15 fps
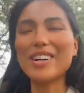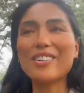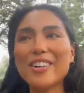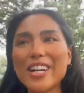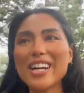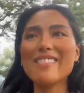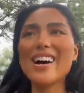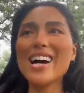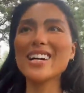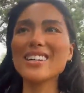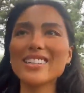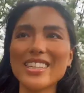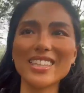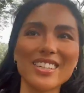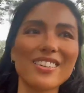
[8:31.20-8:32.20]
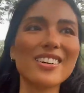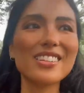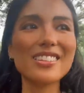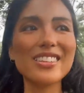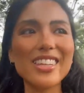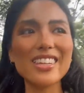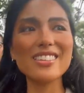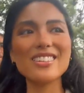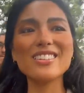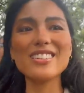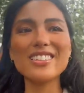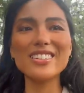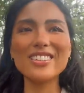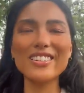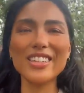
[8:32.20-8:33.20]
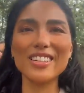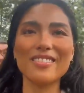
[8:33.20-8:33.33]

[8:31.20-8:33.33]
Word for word: まあ、これは起業っていうよ